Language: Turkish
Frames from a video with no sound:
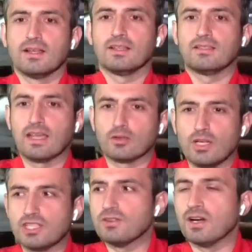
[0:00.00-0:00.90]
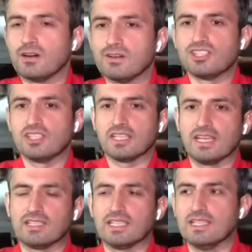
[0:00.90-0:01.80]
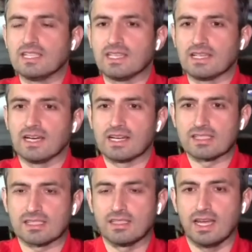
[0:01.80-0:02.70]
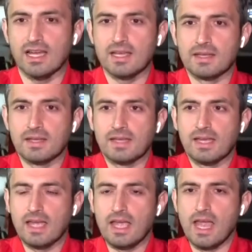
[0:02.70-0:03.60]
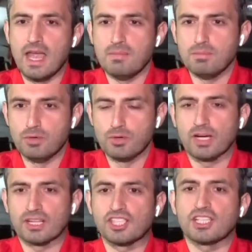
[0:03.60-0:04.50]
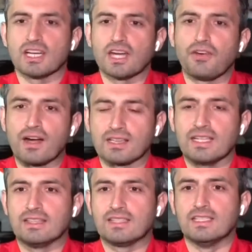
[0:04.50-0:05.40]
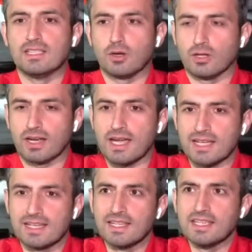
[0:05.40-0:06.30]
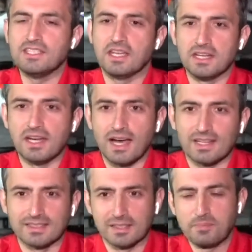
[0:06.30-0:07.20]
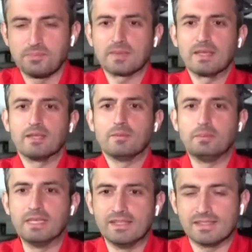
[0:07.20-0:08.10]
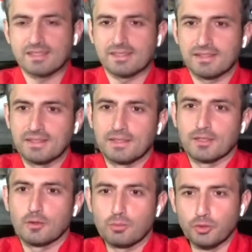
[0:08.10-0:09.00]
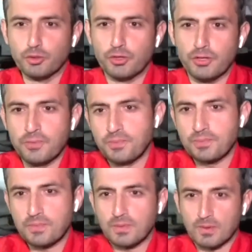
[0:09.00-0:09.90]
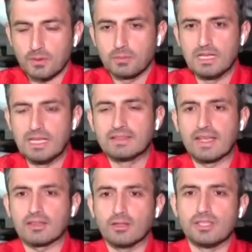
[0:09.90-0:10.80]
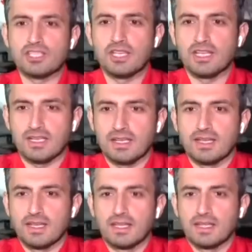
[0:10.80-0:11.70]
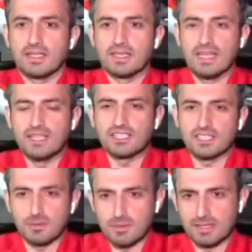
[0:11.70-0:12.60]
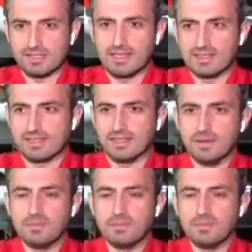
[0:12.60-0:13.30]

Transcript: teknoloji ve havacılık etkinlikleri arasında en büyük açık ara farklı etkinlik olarak yerini aldı. Biz bunu milli teknoloji geliştirme meselesini